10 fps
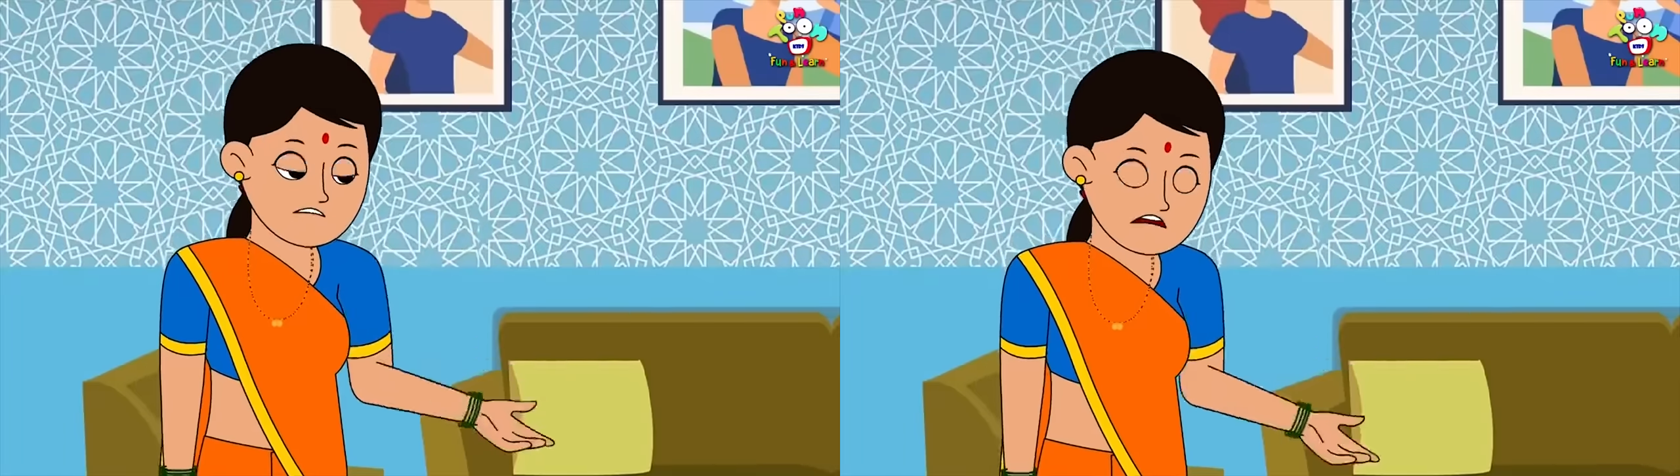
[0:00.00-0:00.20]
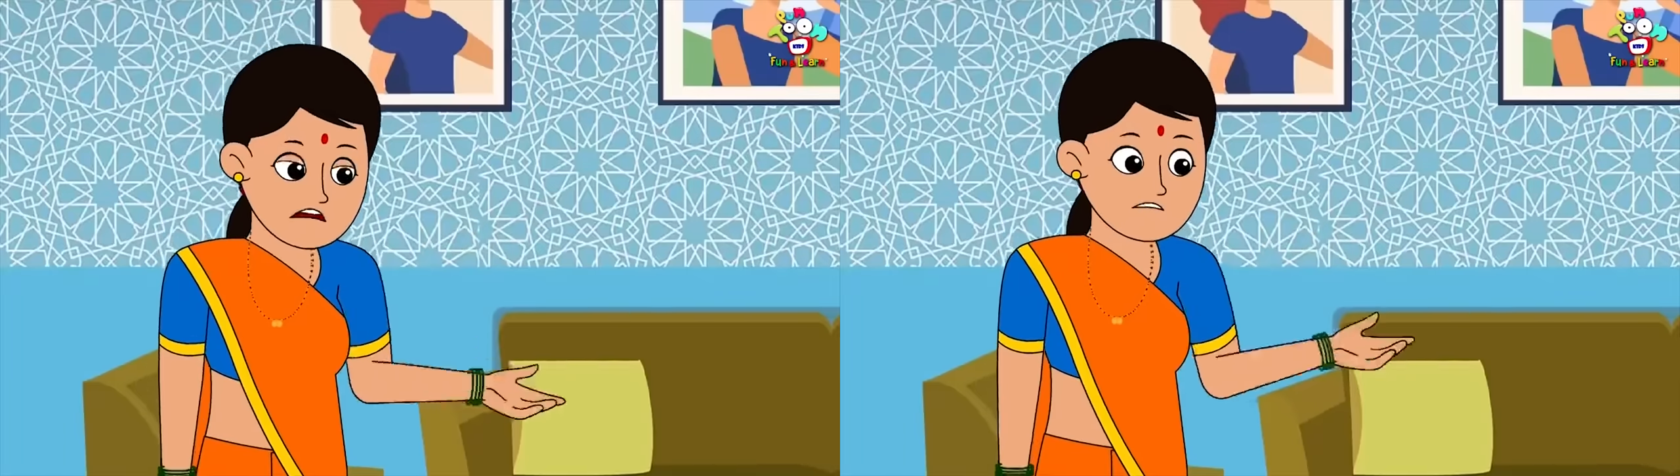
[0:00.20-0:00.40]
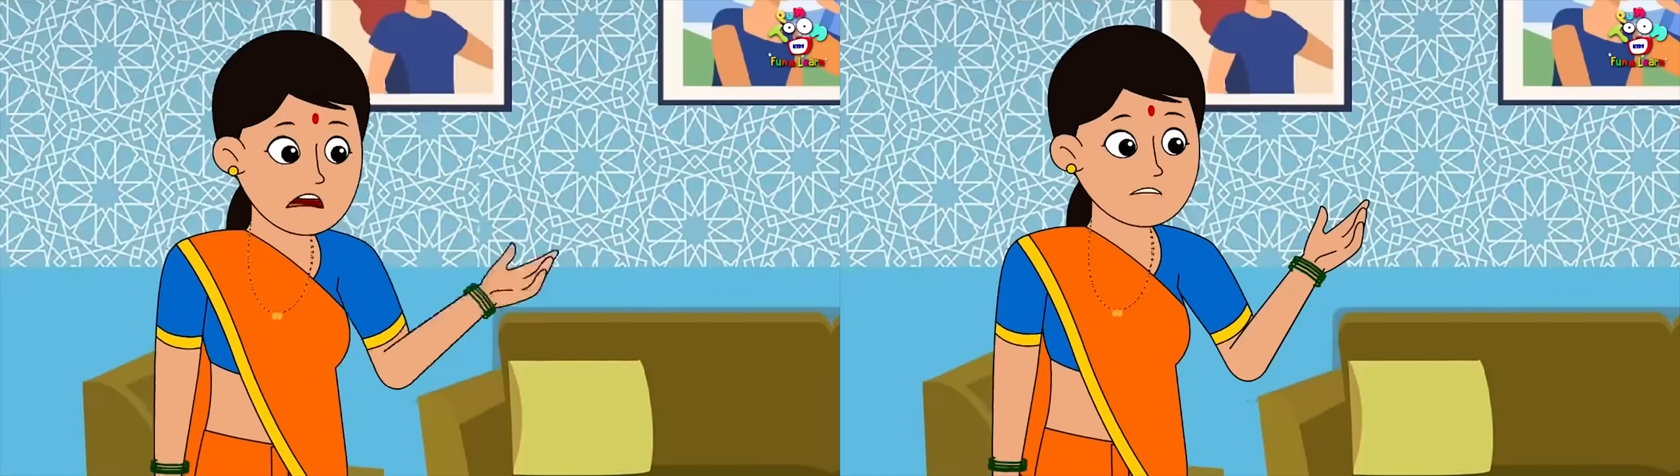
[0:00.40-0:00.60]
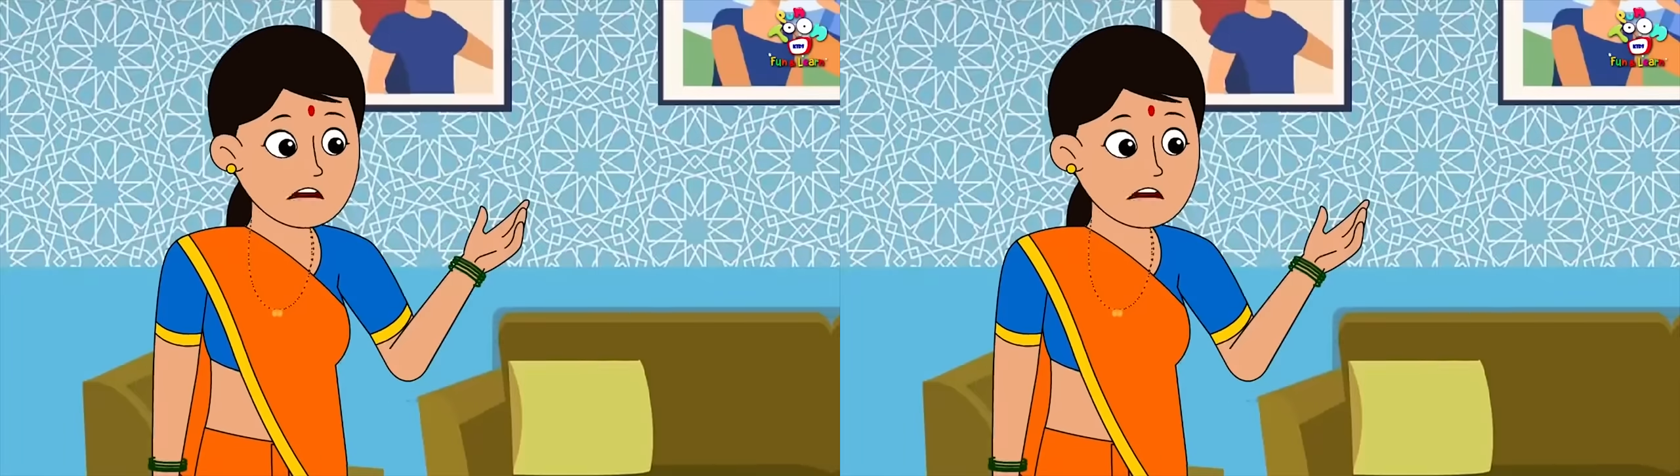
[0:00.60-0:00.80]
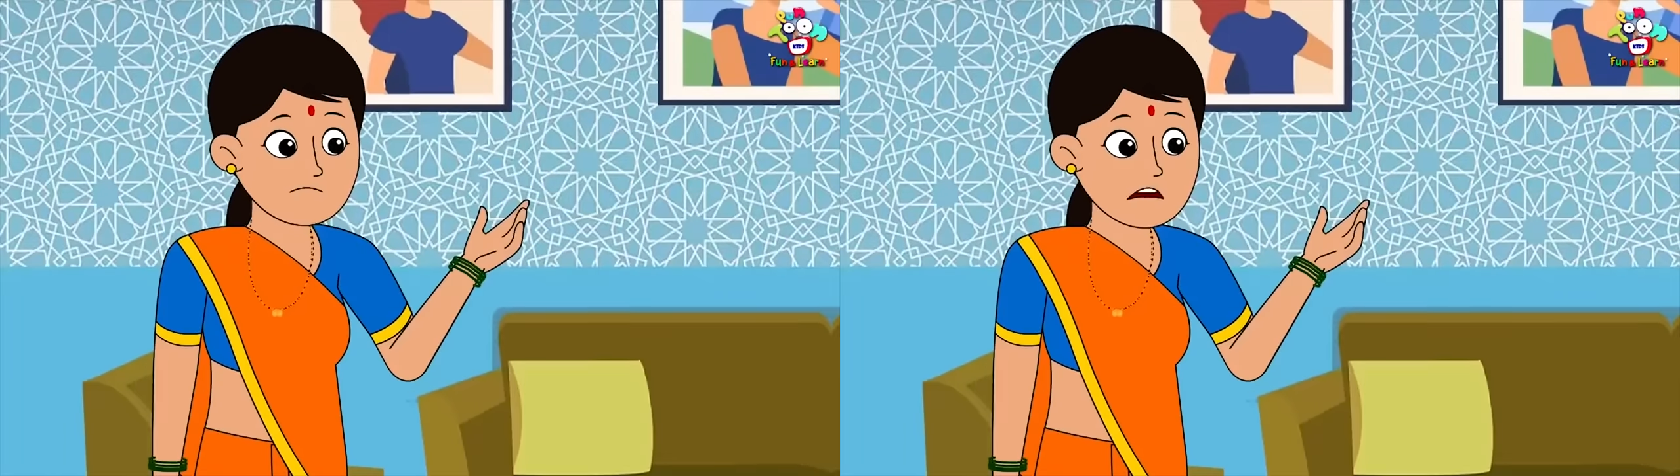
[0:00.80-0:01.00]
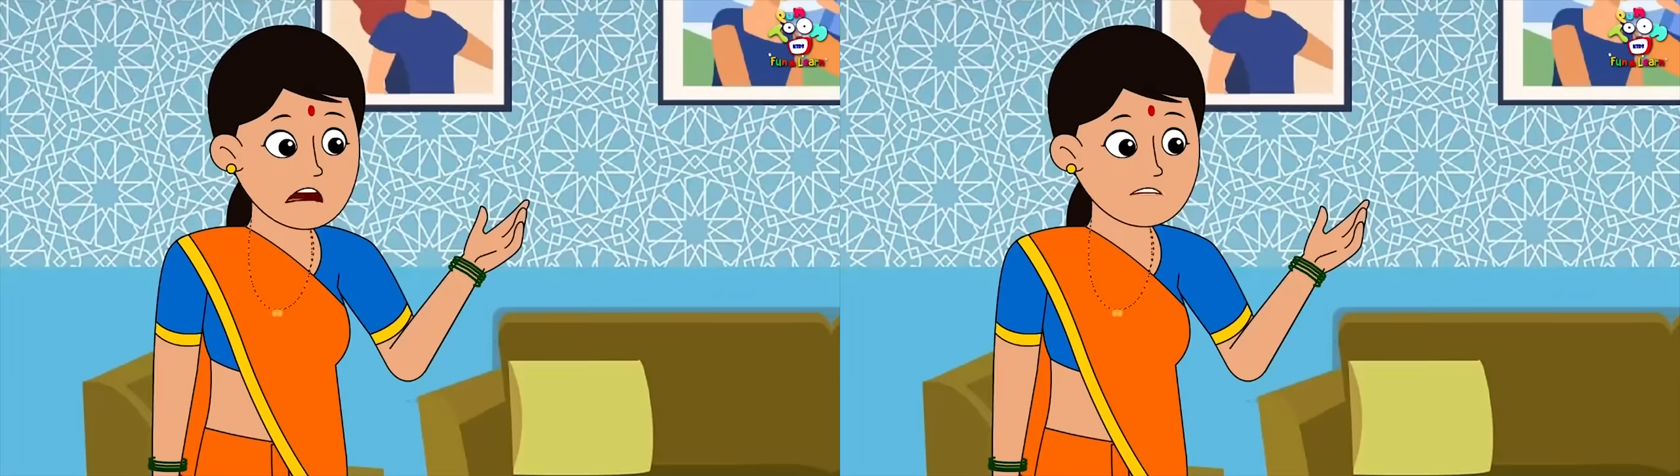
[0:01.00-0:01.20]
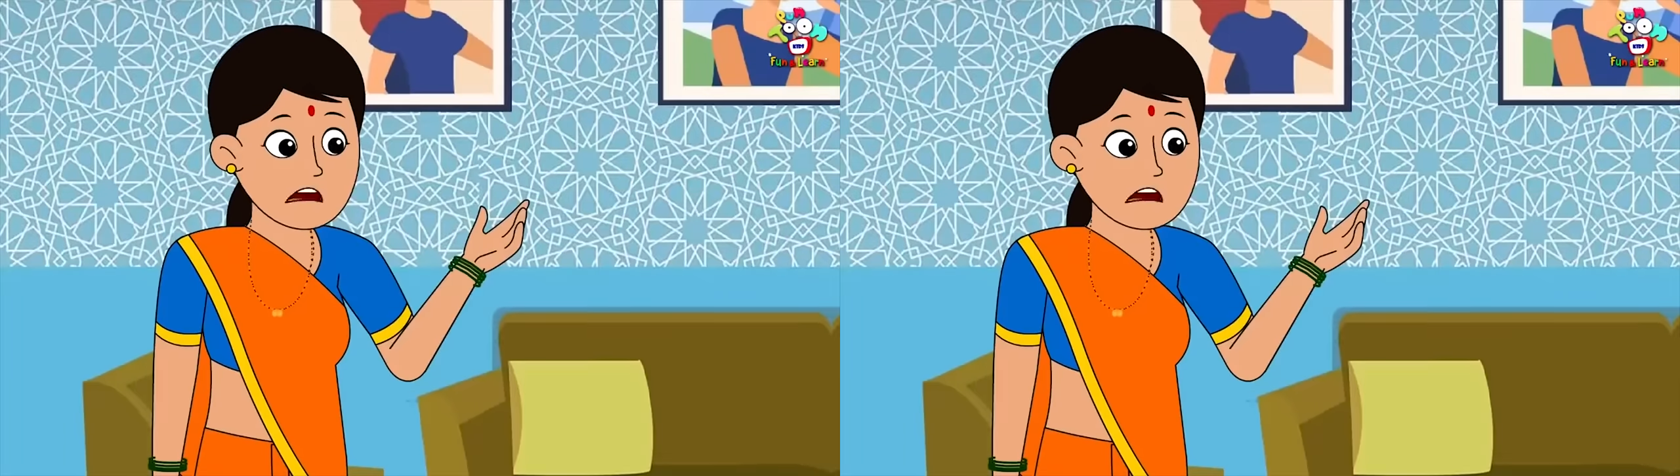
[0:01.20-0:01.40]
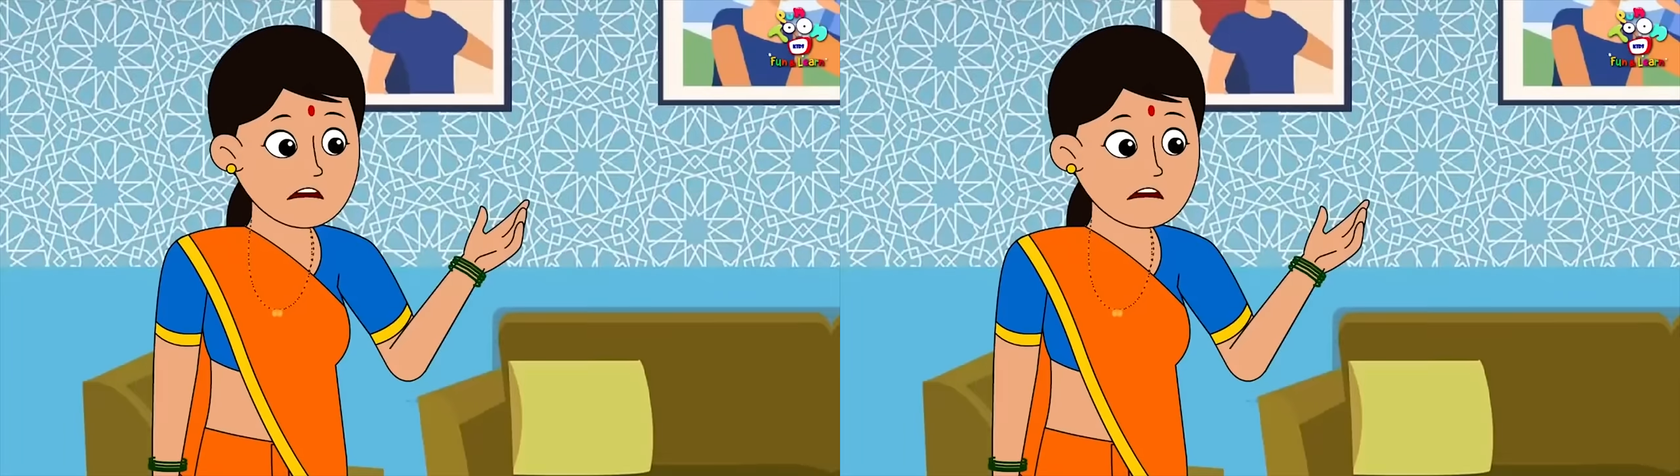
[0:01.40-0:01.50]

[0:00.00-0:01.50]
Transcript: पाउडर डाल कर पकाते